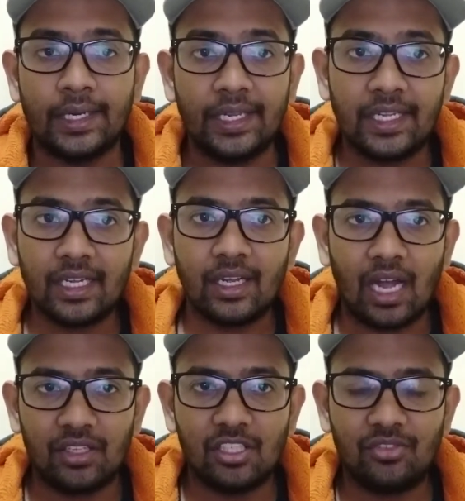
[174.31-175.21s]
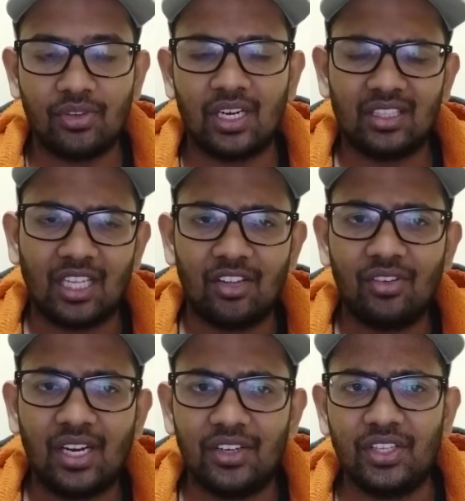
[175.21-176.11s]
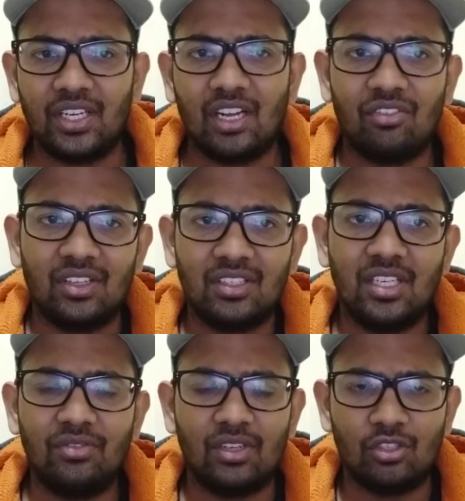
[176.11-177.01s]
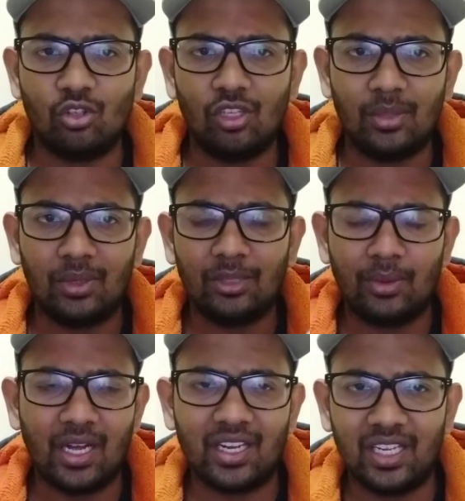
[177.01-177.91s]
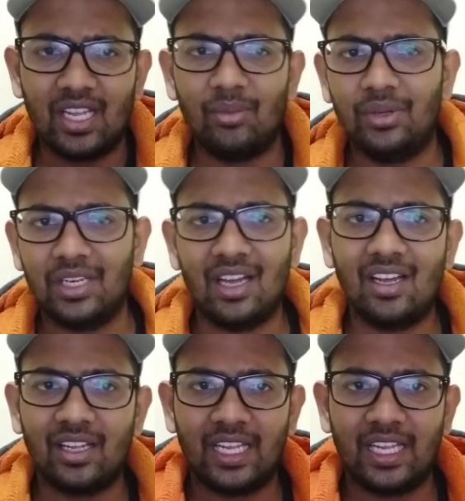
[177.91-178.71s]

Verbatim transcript: நீங்கள் அஜித் ஃபேனா தலை ஃபேனா இருந்தீங்கன்னா ஃபர்ஸ்ட் டே ஃபர்ஸ்ட் ஷோ இந்த படத்தை பார்க்குறீங்க அப்படின்னா